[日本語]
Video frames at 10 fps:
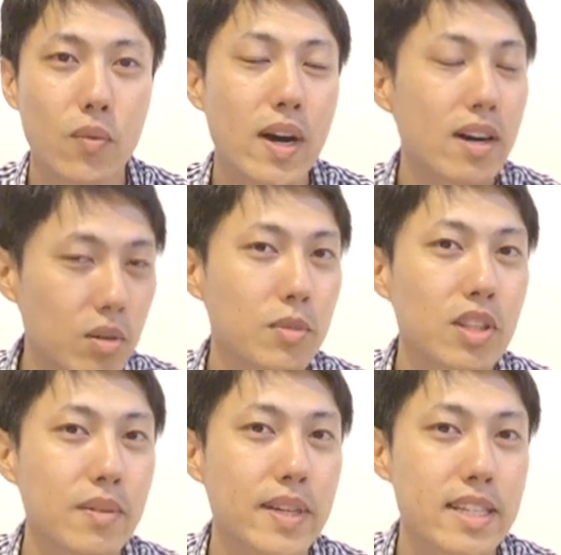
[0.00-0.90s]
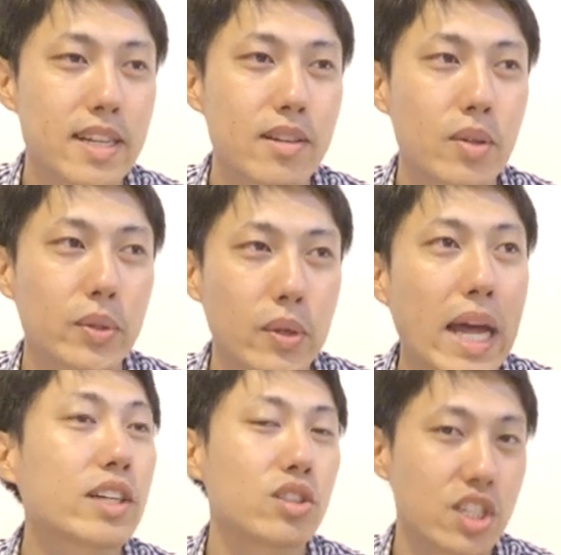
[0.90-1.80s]
は思ってます。どんどん
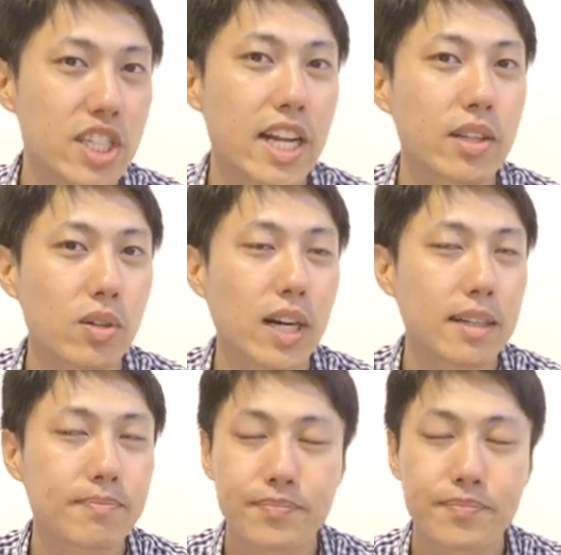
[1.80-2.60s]
楽にしたりとか